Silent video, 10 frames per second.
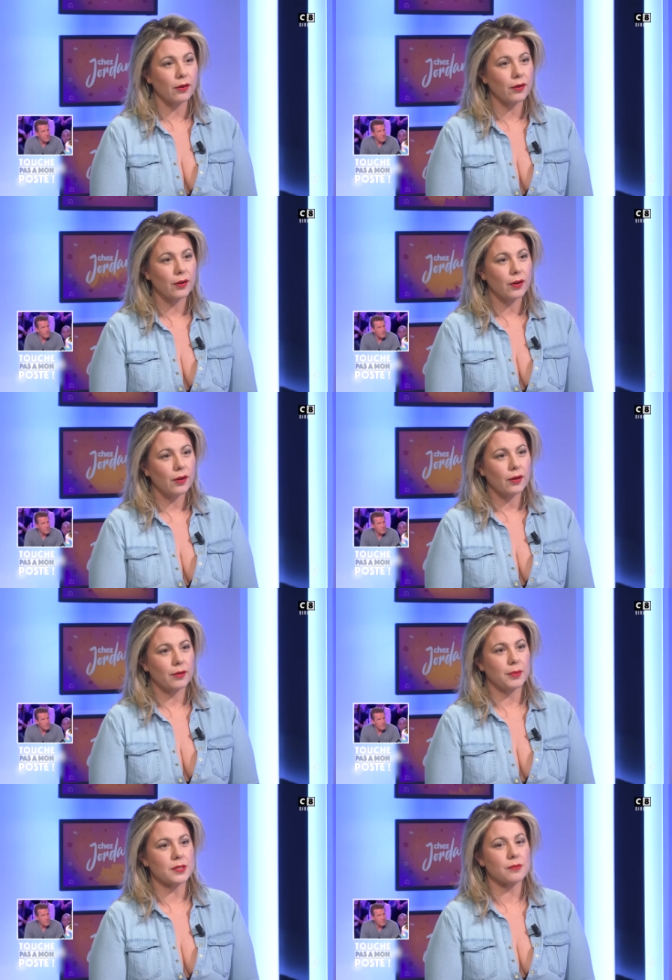D'accord.
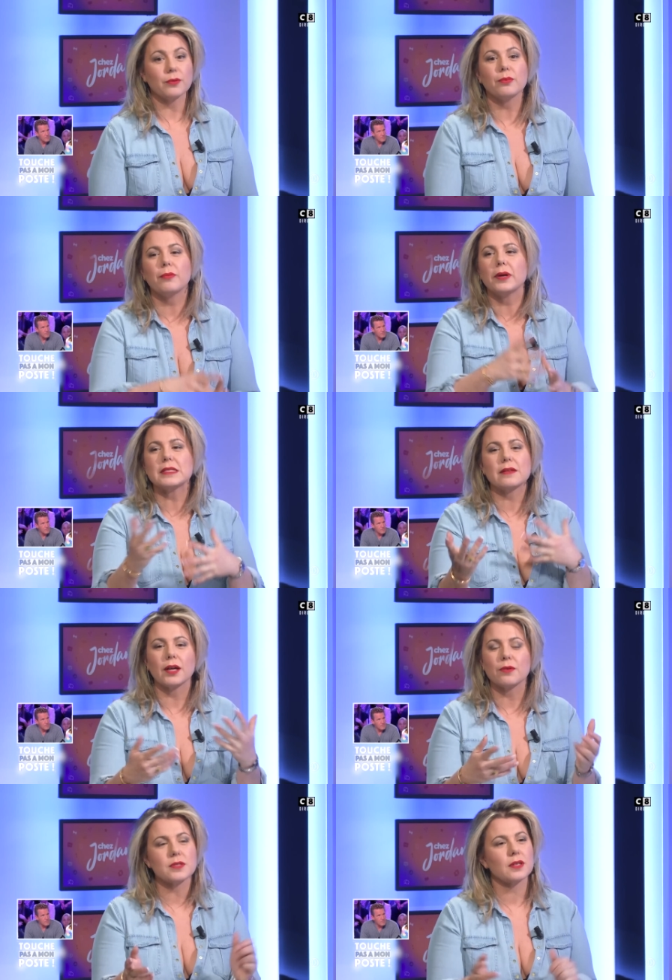Parce que bon, bah, c'est
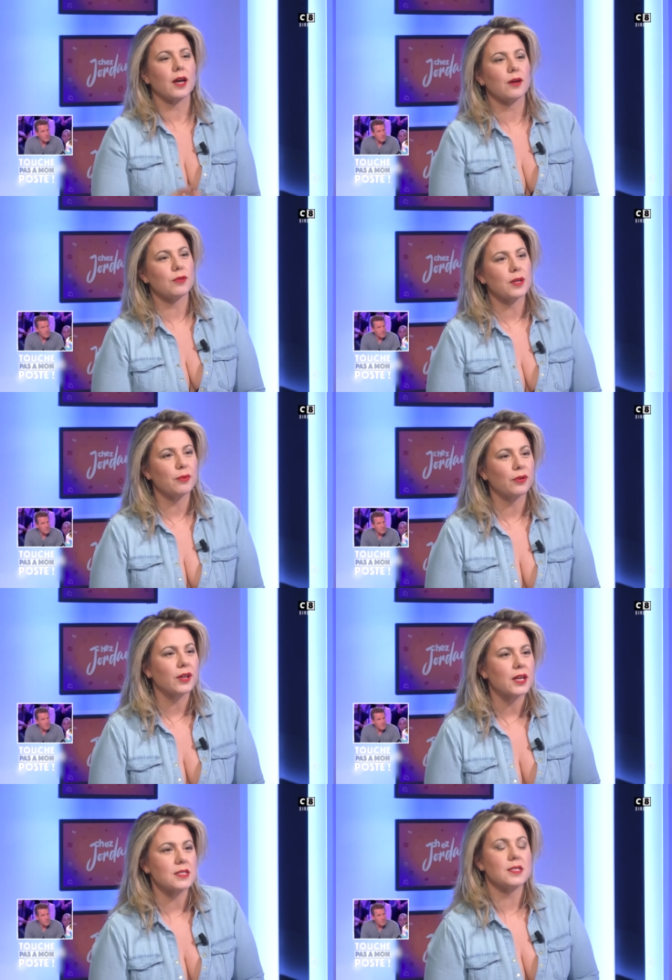vrai qu'on s'est dragouillé pendant le
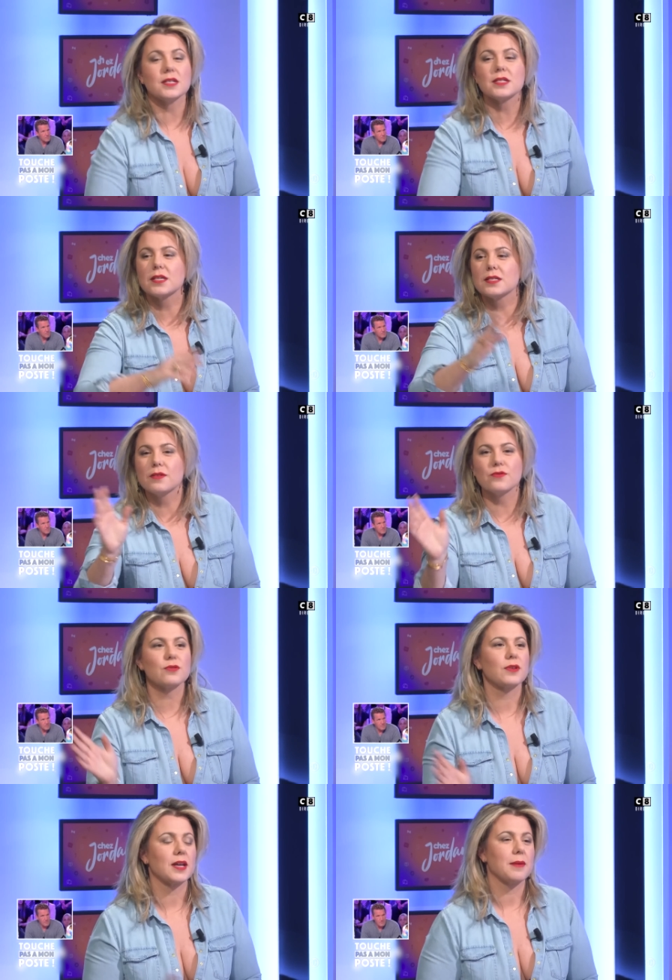casting, ça s'est vu
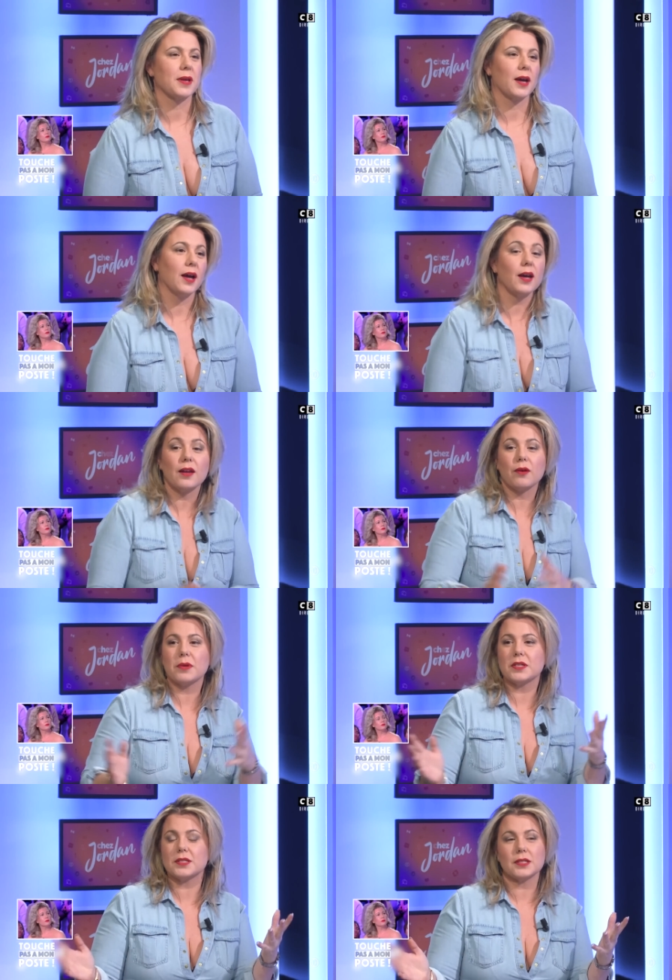sur les caméras.
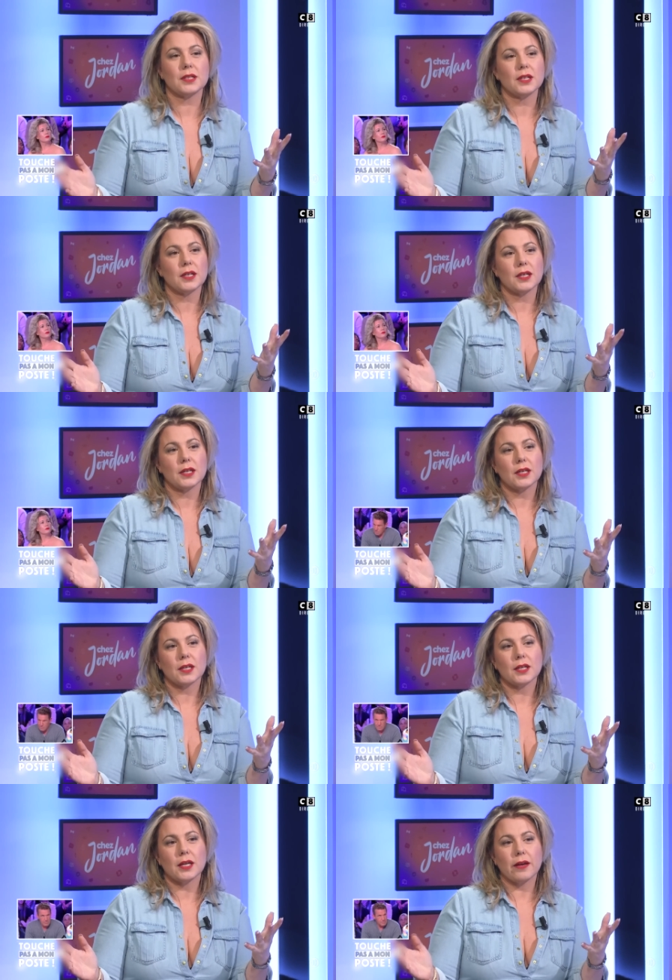Dragouillé dit... qui Avec qui
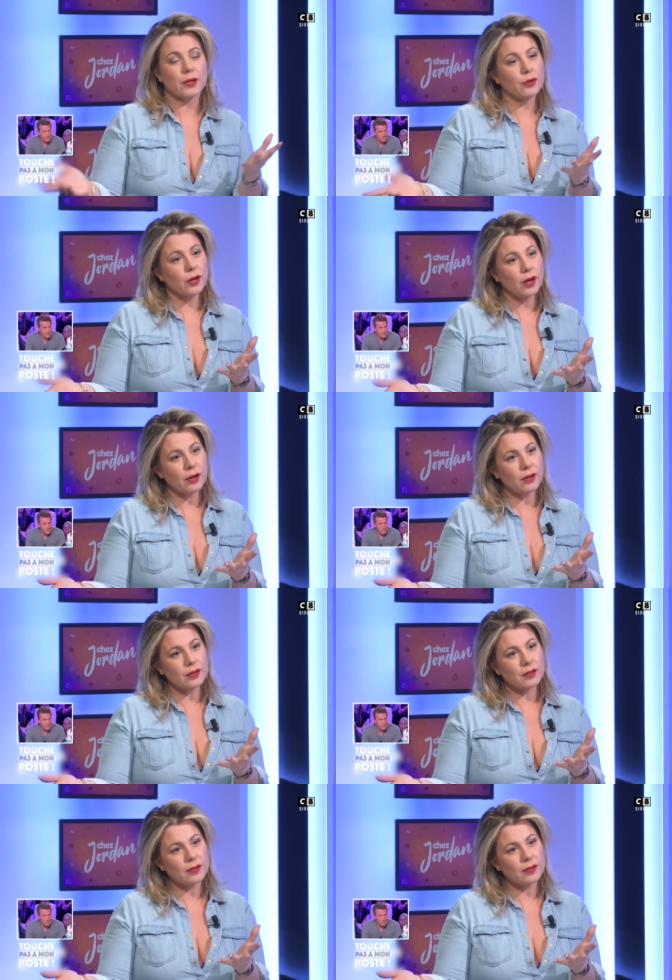vous avez dragué Avec Aurore.